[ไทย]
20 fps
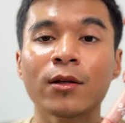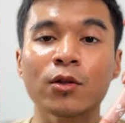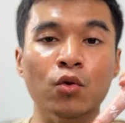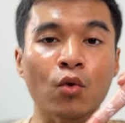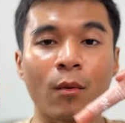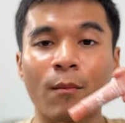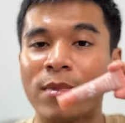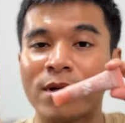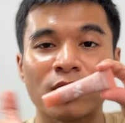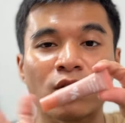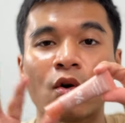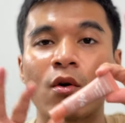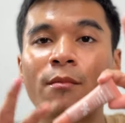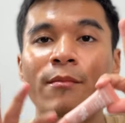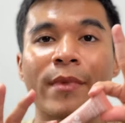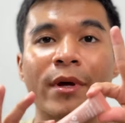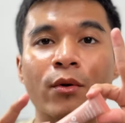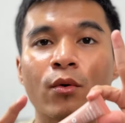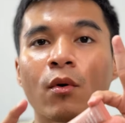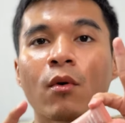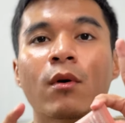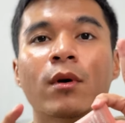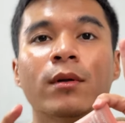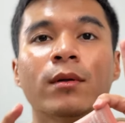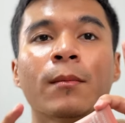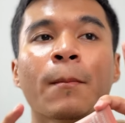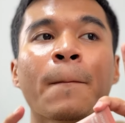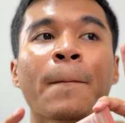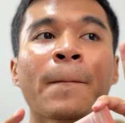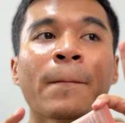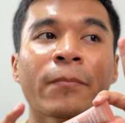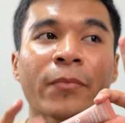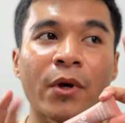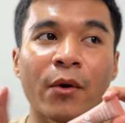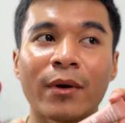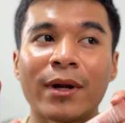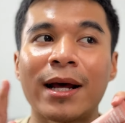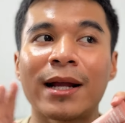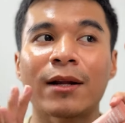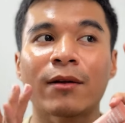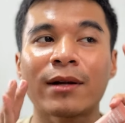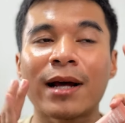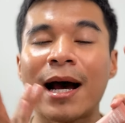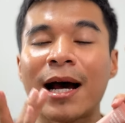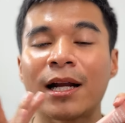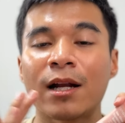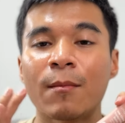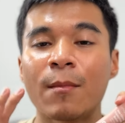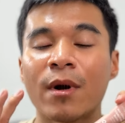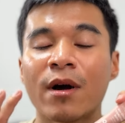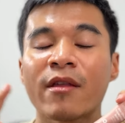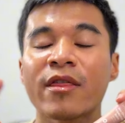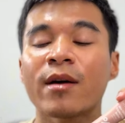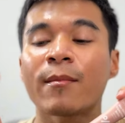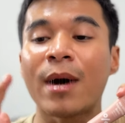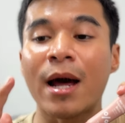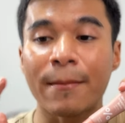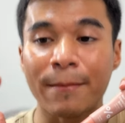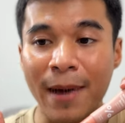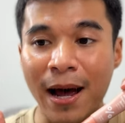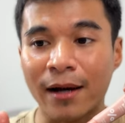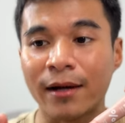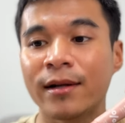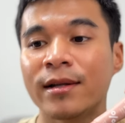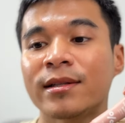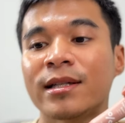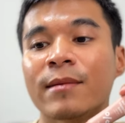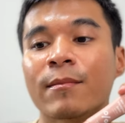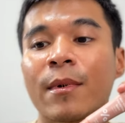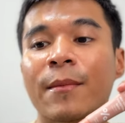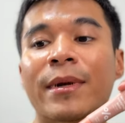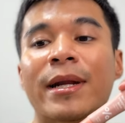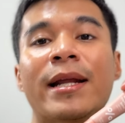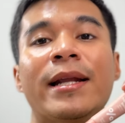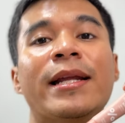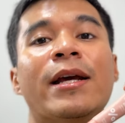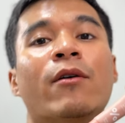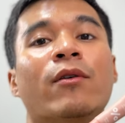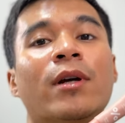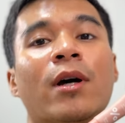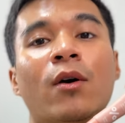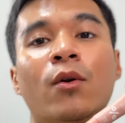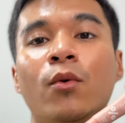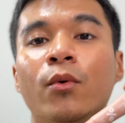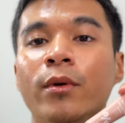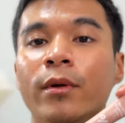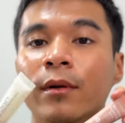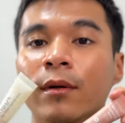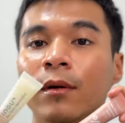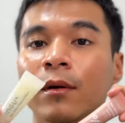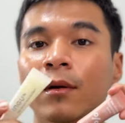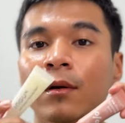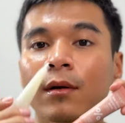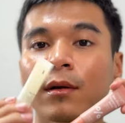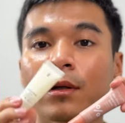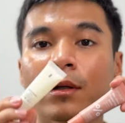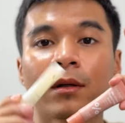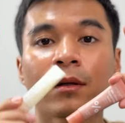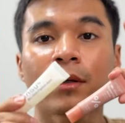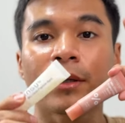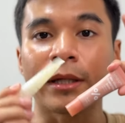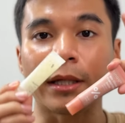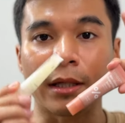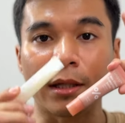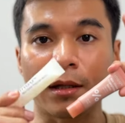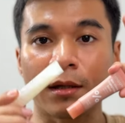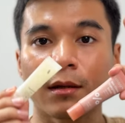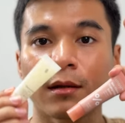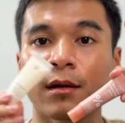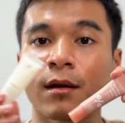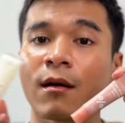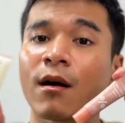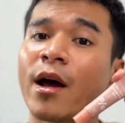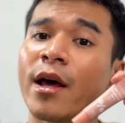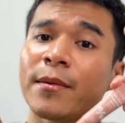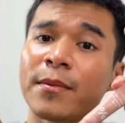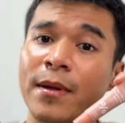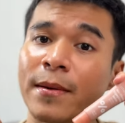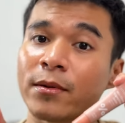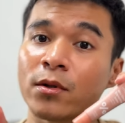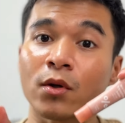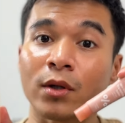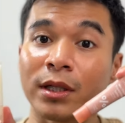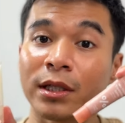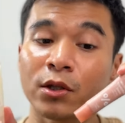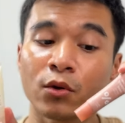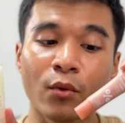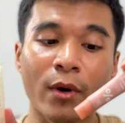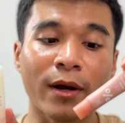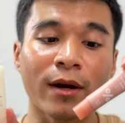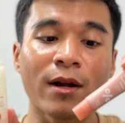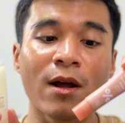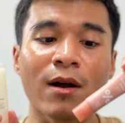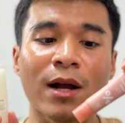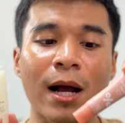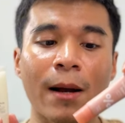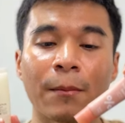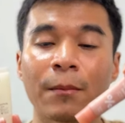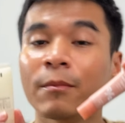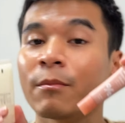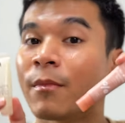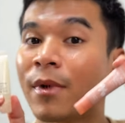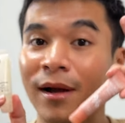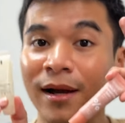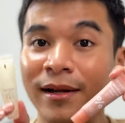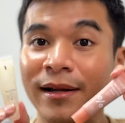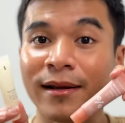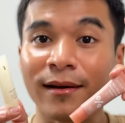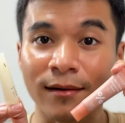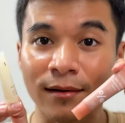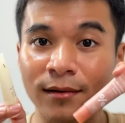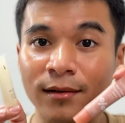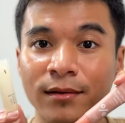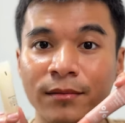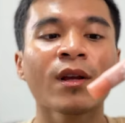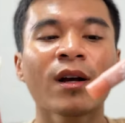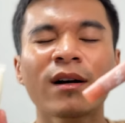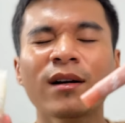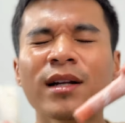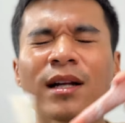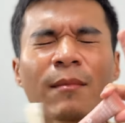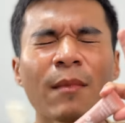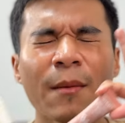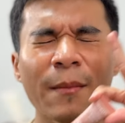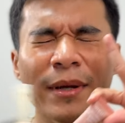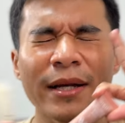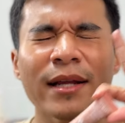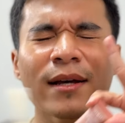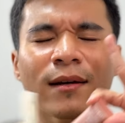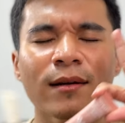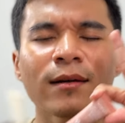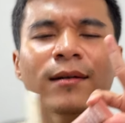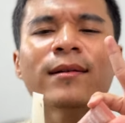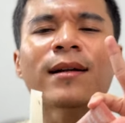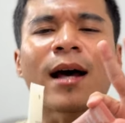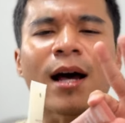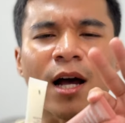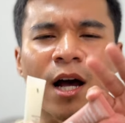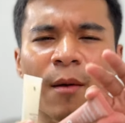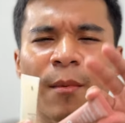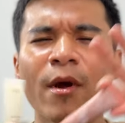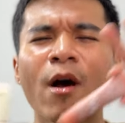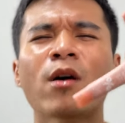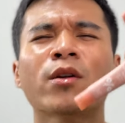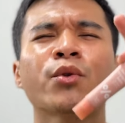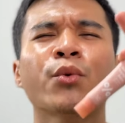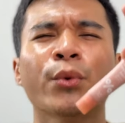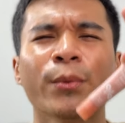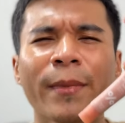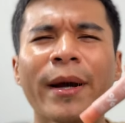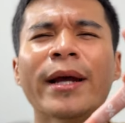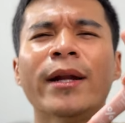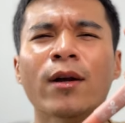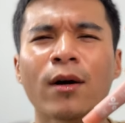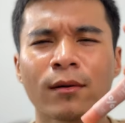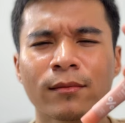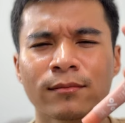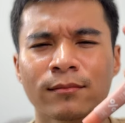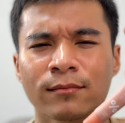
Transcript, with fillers: ส่วนผสมนะทุกคนแต่เวลาเราทาแล้วมันก็สบายปากขึ้นจริงๆมันไม่ได้เหนียวเท่ารุ่นนี้แล้วก็SPFสูงขึ้นด้วยก็เท่ากับมันก็ดีขึ้นคือถ้ามันไม่ดีขึ้นอะเขาไม่ออกสูตรใหม่หรอก